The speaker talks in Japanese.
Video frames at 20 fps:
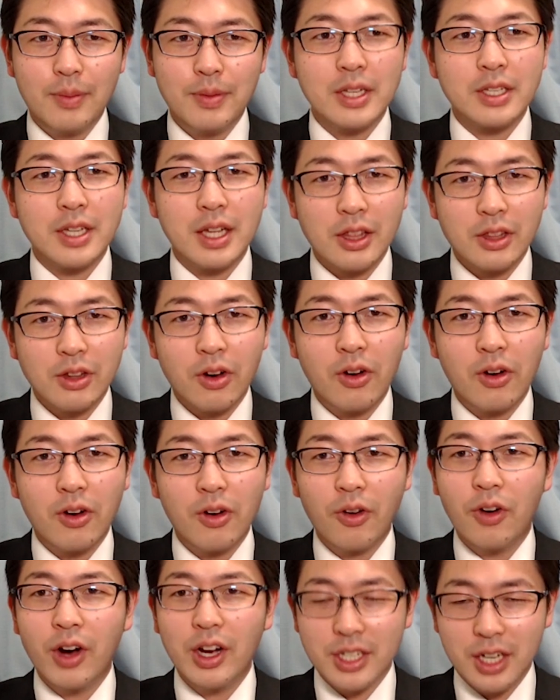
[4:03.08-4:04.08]
皆さんと
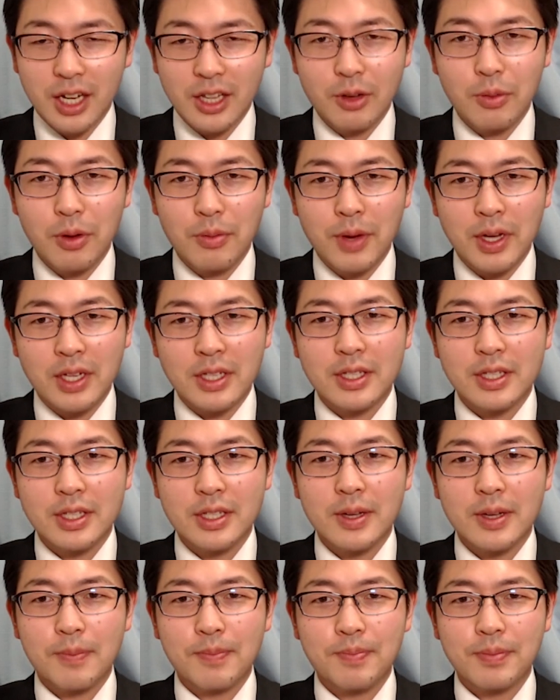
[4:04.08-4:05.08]
お会いしたいと思いま
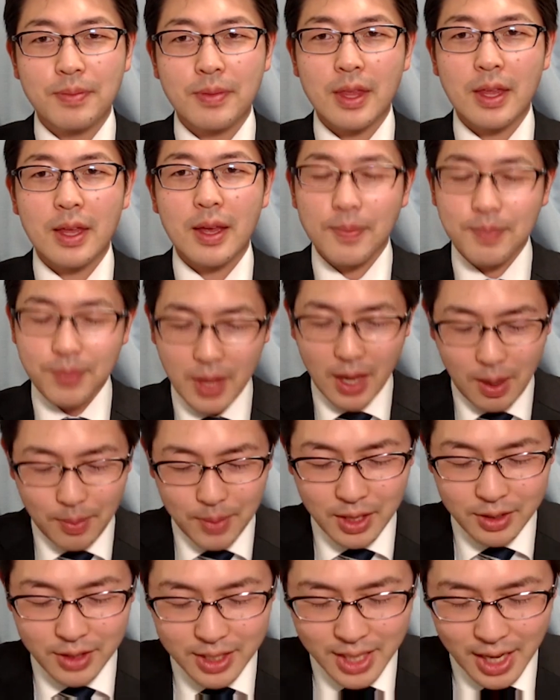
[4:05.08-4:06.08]
す。
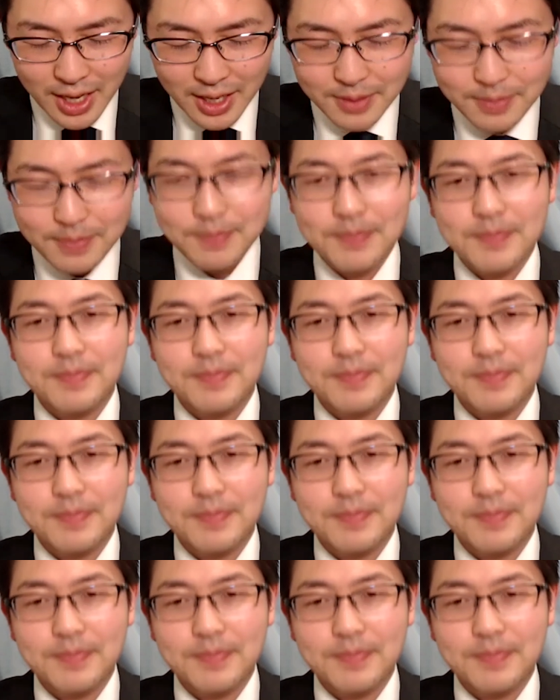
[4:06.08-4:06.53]
頑張ってください。